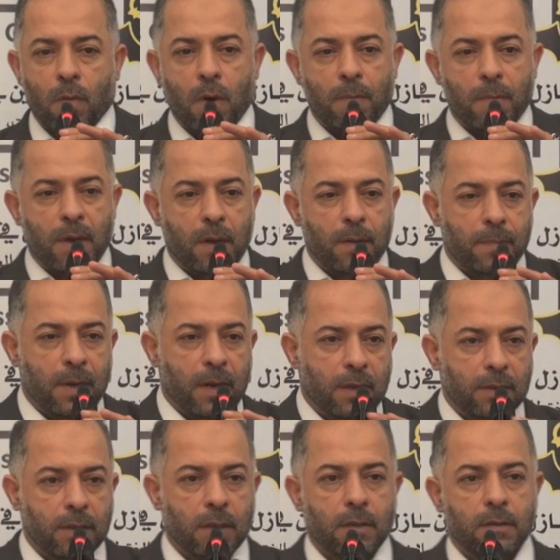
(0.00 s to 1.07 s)
وما
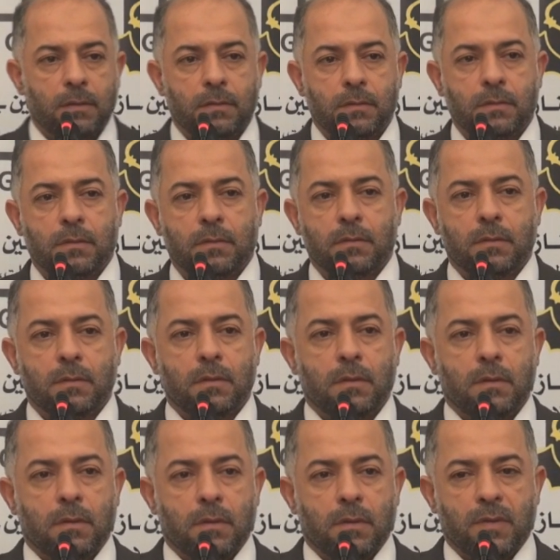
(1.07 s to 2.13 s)
بعد
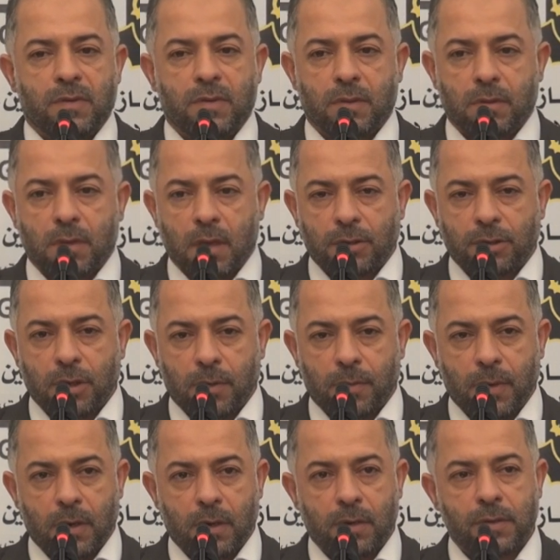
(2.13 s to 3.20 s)
16
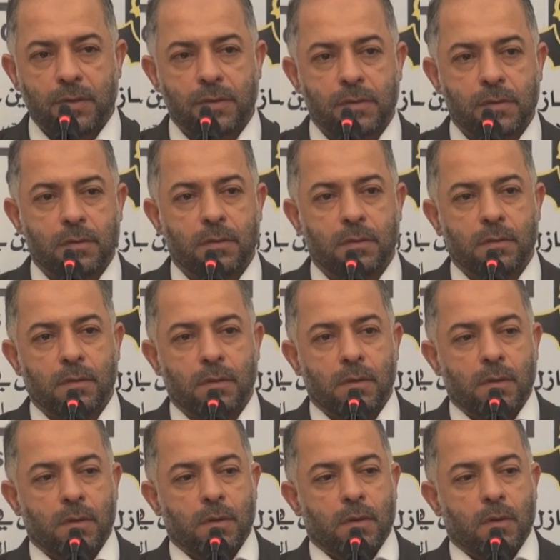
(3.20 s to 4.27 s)
مارس
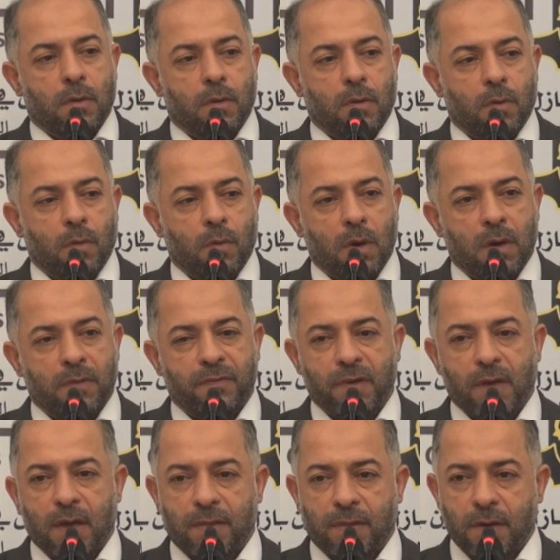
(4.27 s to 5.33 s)

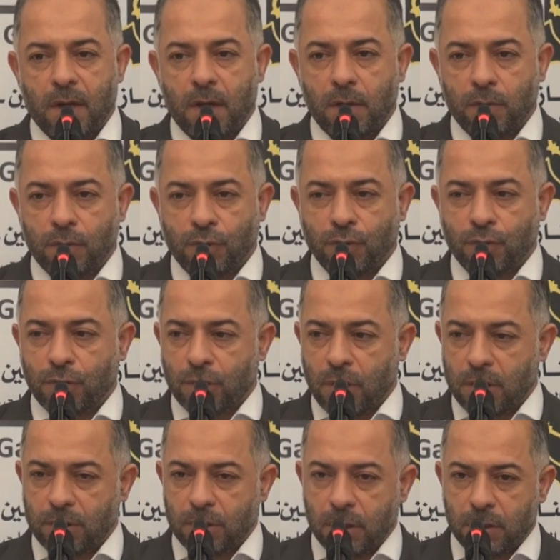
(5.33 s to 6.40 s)
وفي أثناء وجوج
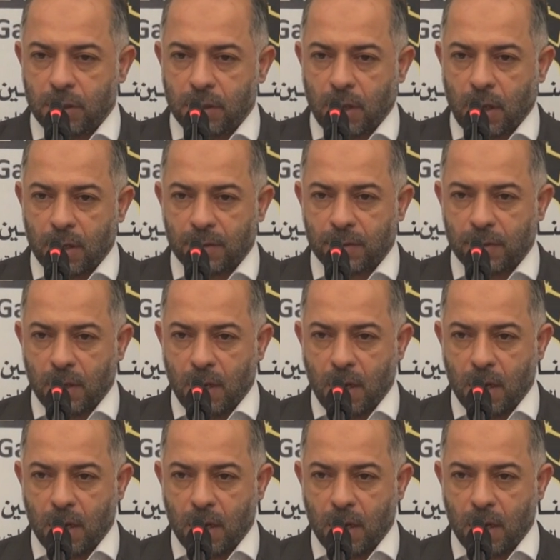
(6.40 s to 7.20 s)
لجنة تقصي